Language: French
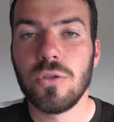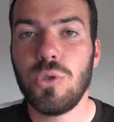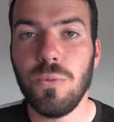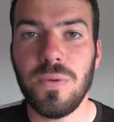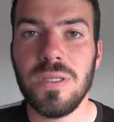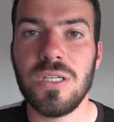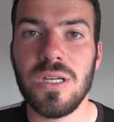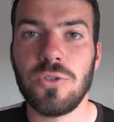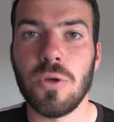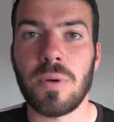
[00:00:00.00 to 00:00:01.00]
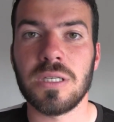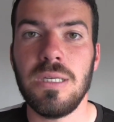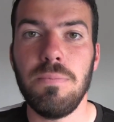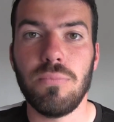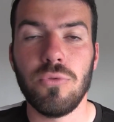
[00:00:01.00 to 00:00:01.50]
tu fais déjà ce
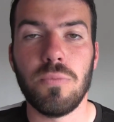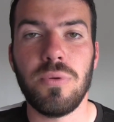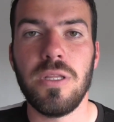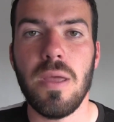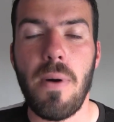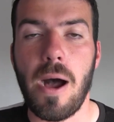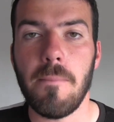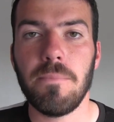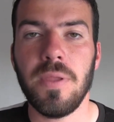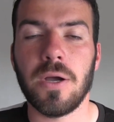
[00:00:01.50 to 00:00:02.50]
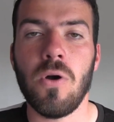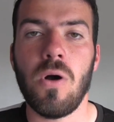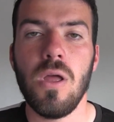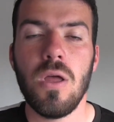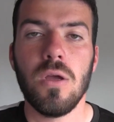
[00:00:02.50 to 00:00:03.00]
principe depuis le départ,
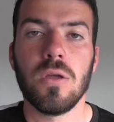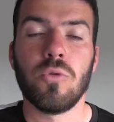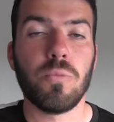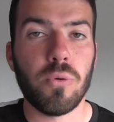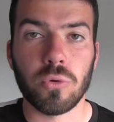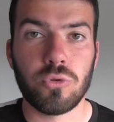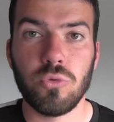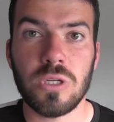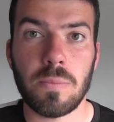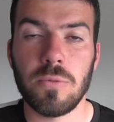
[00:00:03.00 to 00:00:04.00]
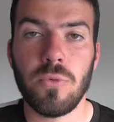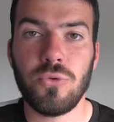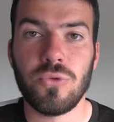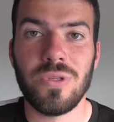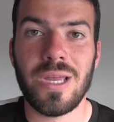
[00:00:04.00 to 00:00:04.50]
d'accord donc pour tout simplement
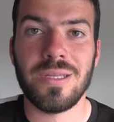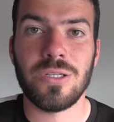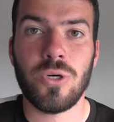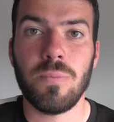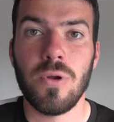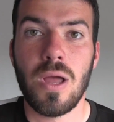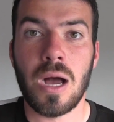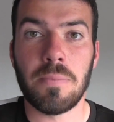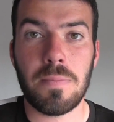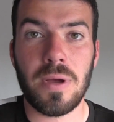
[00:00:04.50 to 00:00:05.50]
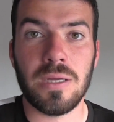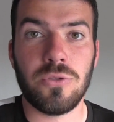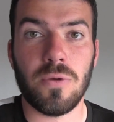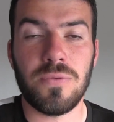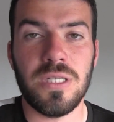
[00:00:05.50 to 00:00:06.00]
te donner un exemple, un
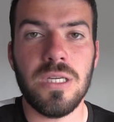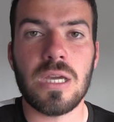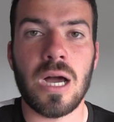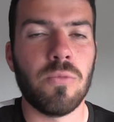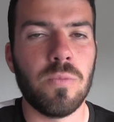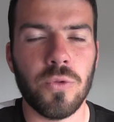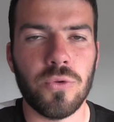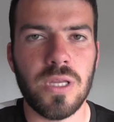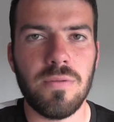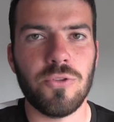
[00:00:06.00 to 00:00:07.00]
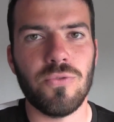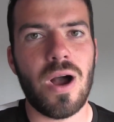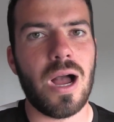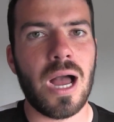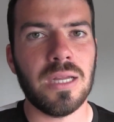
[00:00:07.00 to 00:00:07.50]
préparateur physique à un moment donné va
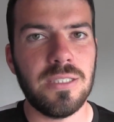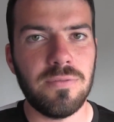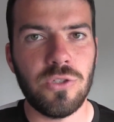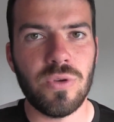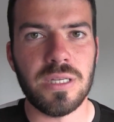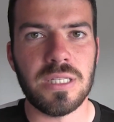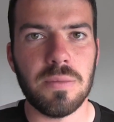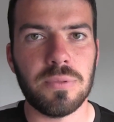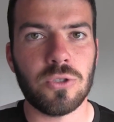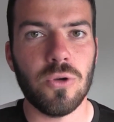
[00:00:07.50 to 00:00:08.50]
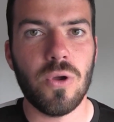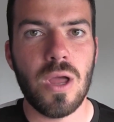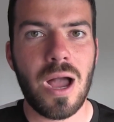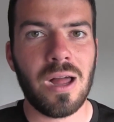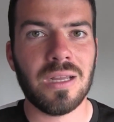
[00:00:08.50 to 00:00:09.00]
devoir individualiser puisque
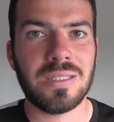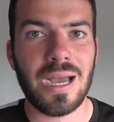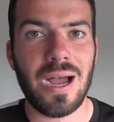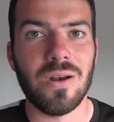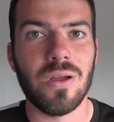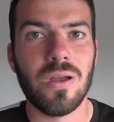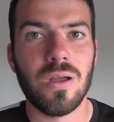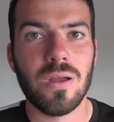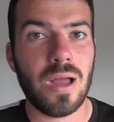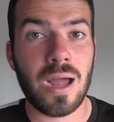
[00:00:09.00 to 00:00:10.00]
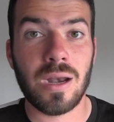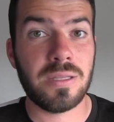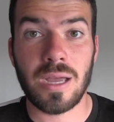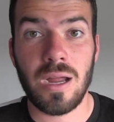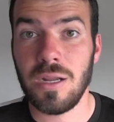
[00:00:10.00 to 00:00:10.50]
un latéral un
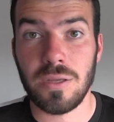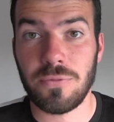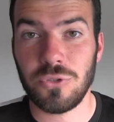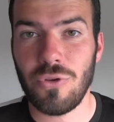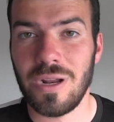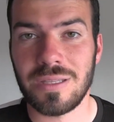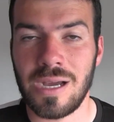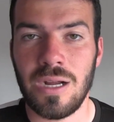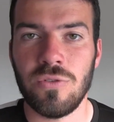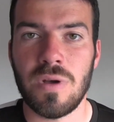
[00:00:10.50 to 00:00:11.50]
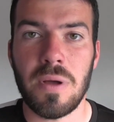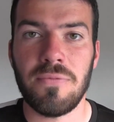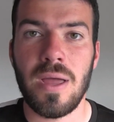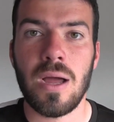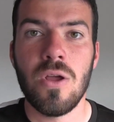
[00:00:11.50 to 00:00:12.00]
latéral, un défenseur latéral ne va pas
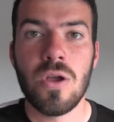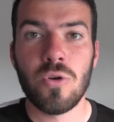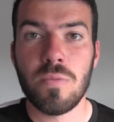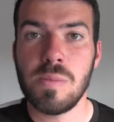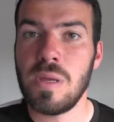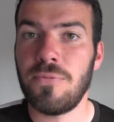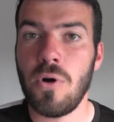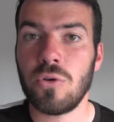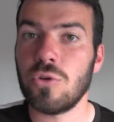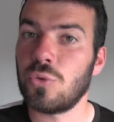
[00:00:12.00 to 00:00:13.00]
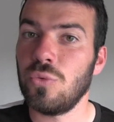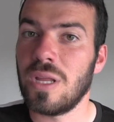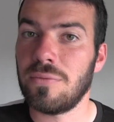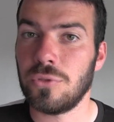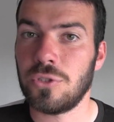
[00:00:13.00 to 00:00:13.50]
faire le même effort que
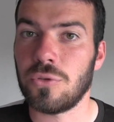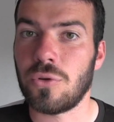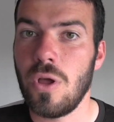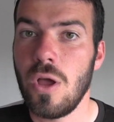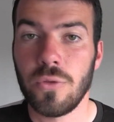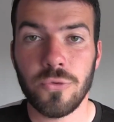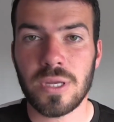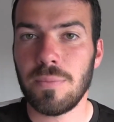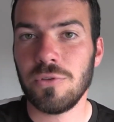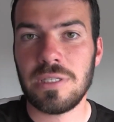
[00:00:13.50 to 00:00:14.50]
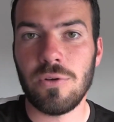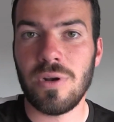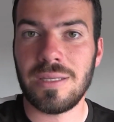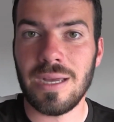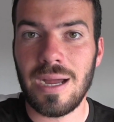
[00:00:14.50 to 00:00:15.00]
son avant-centre, notamment si le
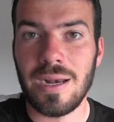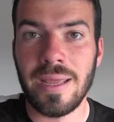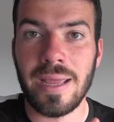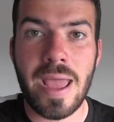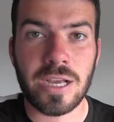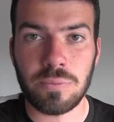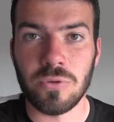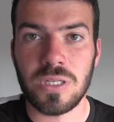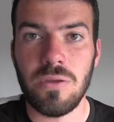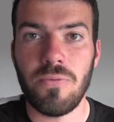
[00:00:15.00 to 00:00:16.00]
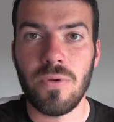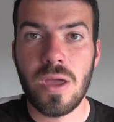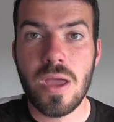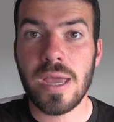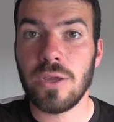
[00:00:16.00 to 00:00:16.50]
latéral est explosif
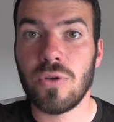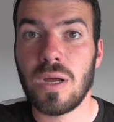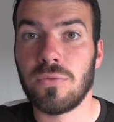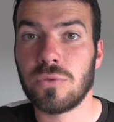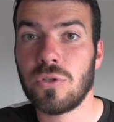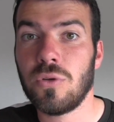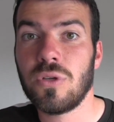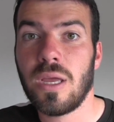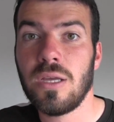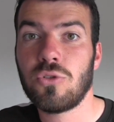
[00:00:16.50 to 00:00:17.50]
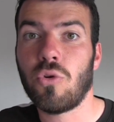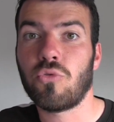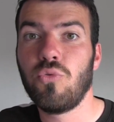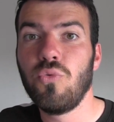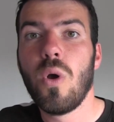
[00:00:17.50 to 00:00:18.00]
et que l'avant-centre est
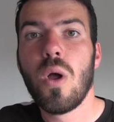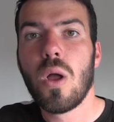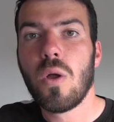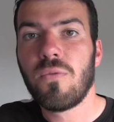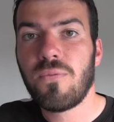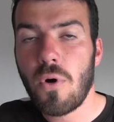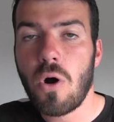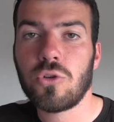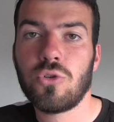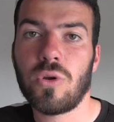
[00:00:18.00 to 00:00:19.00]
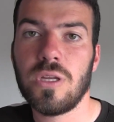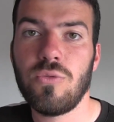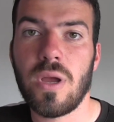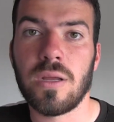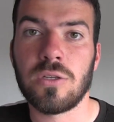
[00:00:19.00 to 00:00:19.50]
surtout fort sur les
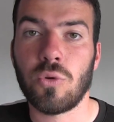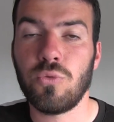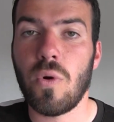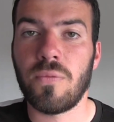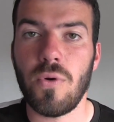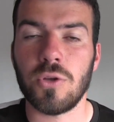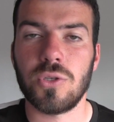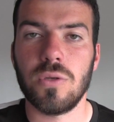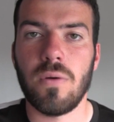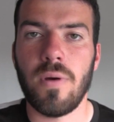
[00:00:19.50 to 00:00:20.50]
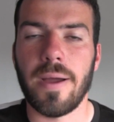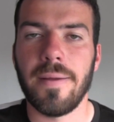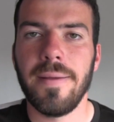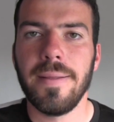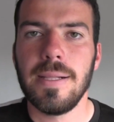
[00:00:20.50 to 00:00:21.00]
duels, et surtout en force. Voilà.